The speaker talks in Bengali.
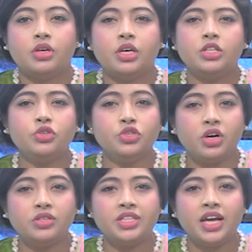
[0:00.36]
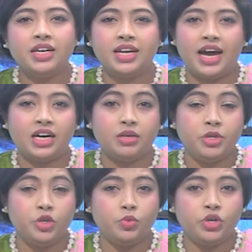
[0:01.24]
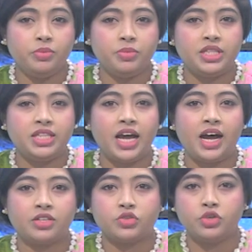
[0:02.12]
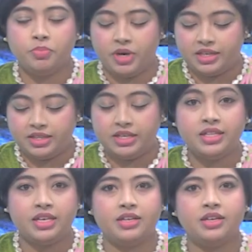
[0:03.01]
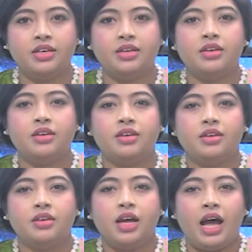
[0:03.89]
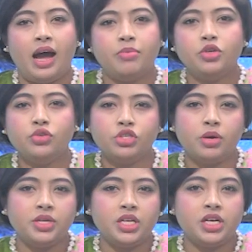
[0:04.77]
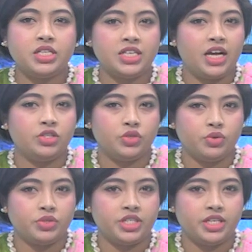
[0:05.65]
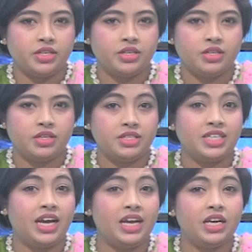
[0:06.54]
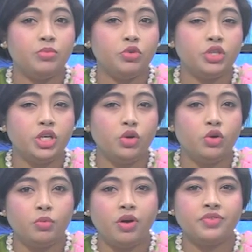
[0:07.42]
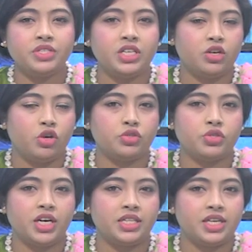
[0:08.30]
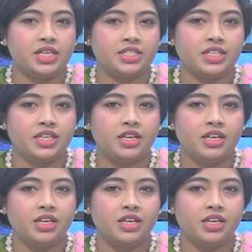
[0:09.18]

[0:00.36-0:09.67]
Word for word: কিছু সংস্থা টাকার বিনিময়ে মিথ্যা আশ্রয় প্রার্থীদের আবেদন জমা দেওয়ার সাহায্য করছে যা এরই মধ্যে হোম অফিসের নজরদারিতে আসছে